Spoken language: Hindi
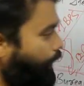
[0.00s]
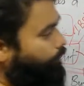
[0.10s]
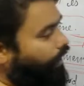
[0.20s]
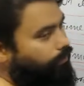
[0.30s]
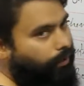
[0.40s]
की
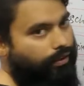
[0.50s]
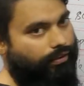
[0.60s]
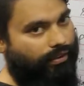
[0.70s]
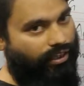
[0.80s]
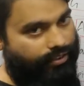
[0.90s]
बात भी
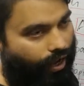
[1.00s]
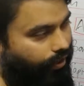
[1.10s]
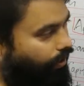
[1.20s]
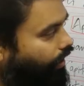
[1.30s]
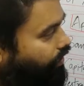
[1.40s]
की जा
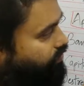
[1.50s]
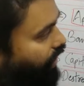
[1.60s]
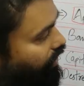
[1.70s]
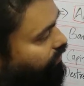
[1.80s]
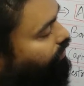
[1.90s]
रही है इस
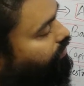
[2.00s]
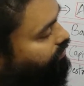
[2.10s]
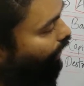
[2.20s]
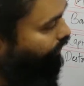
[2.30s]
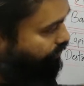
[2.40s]
सात
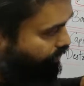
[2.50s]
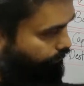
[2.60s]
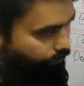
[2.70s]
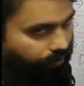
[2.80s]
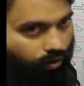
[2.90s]
सात स्टेप
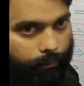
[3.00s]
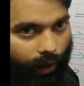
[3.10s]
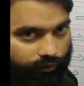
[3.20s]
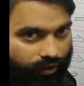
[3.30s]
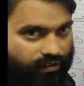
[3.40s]
में से जो
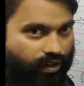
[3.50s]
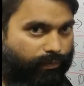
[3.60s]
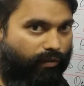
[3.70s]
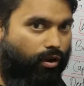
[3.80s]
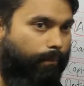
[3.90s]
पांचवा स्टेप
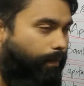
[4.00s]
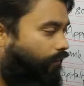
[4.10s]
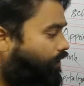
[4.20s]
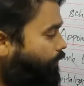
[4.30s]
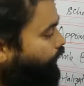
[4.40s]
है वो
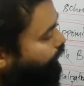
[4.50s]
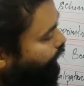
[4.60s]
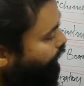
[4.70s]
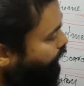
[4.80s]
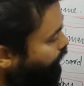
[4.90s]
इम्पावरमेंट
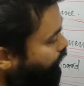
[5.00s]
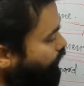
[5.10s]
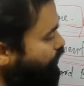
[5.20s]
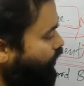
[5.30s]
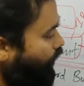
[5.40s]
है
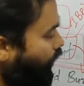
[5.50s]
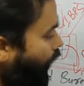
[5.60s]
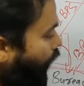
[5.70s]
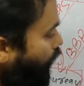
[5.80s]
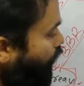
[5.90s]
छठा
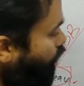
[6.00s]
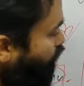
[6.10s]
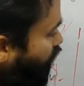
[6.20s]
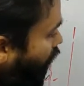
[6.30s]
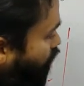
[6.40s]
है
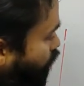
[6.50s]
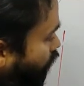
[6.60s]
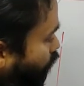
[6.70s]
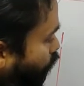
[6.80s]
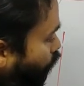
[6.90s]

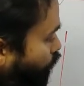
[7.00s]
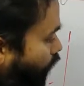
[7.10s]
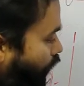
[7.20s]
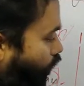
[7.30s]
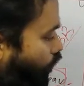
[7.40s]
फ्रेमवर्क ऑफ
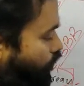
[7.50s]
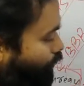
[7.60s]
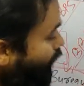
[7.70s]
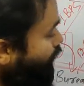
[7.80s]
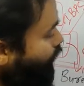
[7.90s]

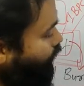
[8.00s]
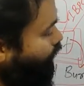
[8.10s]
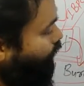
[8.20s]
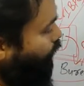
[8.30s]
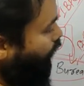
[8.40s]
अकाउंटेबिलिटी
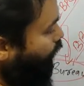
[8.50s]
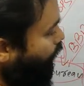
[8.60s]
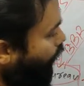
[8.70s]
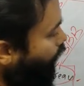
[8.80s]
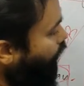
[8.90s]
मतलब क्या